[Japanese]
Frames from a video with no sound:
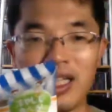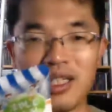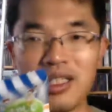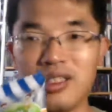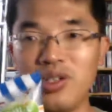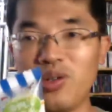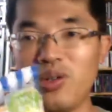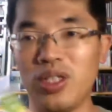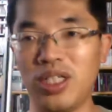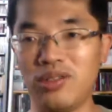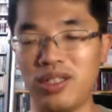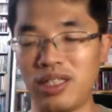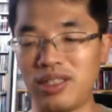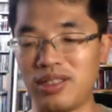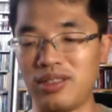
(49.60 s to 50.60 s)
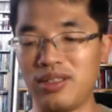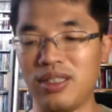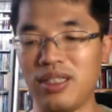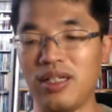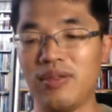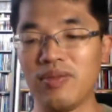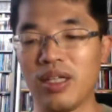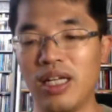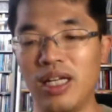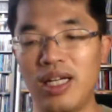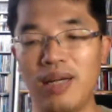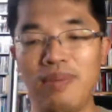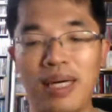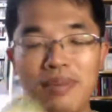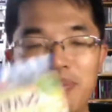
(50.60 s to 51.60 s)
かね。今日お昼です。
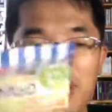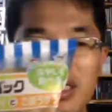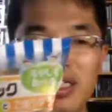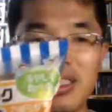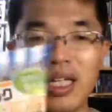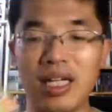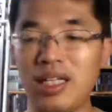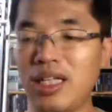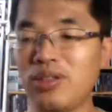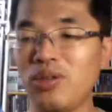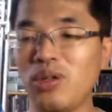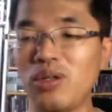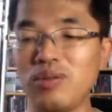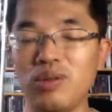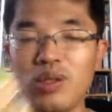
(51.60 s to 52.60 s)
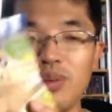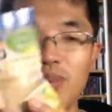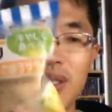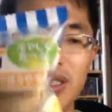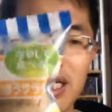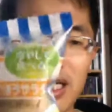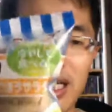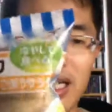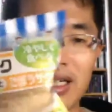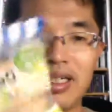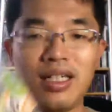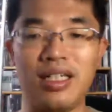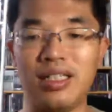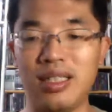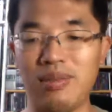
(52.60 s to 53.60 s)
えパンプキンサラダとごぼうサラダ
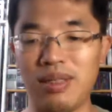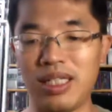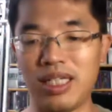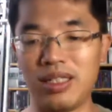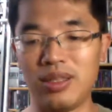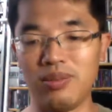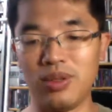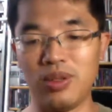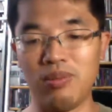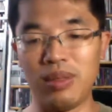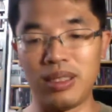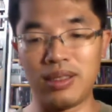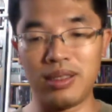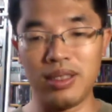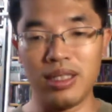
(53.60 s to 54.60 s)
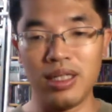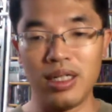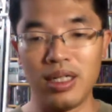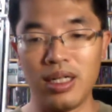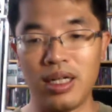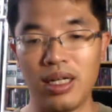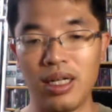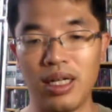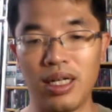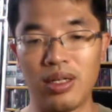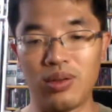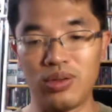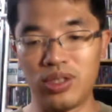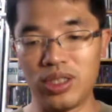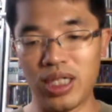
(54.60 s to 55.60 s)
からいってみたいと思います。え
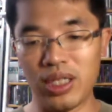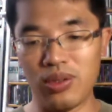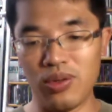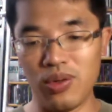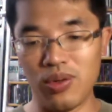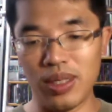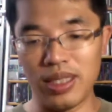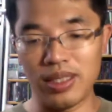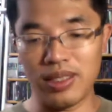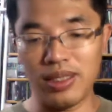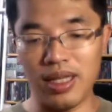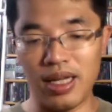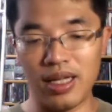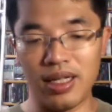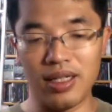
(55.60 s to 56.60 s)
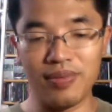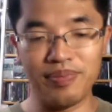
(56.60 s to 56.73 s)
こちらの方はですね、